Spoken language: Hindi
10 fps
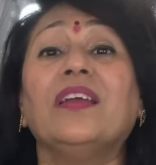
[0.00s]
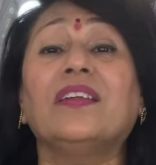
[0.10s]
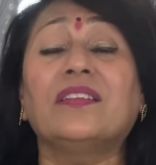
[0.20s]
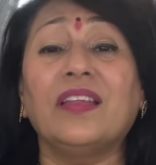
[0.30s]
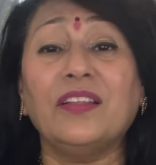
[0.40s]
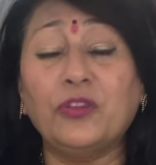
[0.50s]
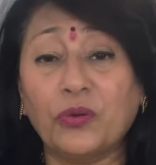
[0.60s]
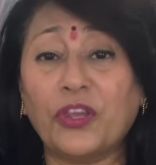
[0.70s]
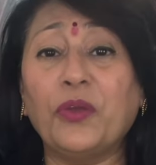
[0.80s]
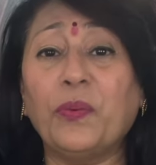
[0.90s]
कितने
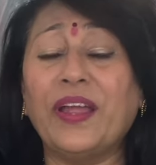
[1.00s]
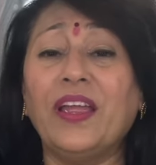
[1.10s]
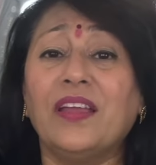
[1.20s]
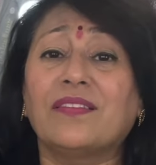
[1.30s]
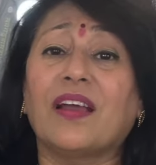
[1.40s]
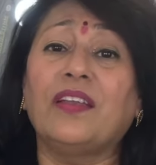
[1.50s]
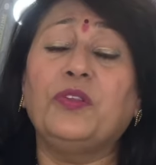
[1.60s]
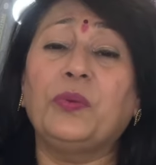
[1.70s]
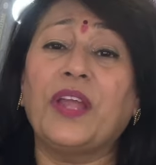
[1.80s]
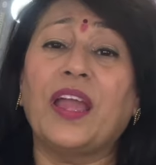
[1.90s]
दुखी हुए सारी
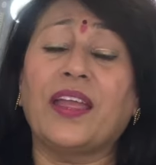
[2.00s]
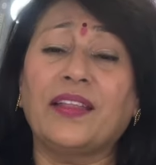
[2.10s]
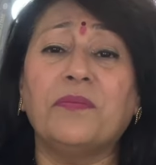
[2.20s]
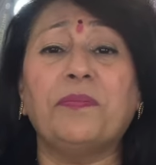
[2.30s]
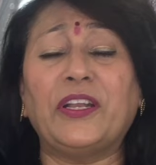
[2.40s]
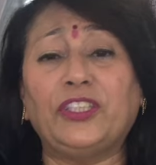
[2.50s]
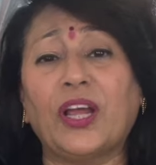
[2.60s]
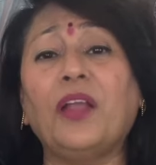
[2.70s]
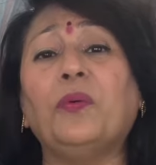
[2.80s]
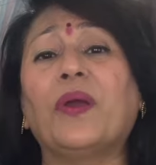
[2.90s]
दुनिया एकदम
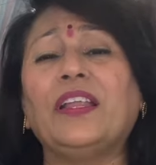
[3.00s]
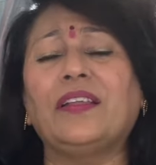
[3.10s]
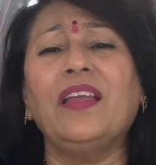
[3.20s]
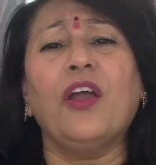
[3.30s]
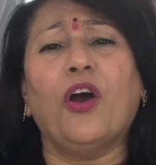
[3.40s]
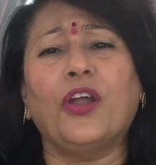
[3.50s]
परेशान हो गई थी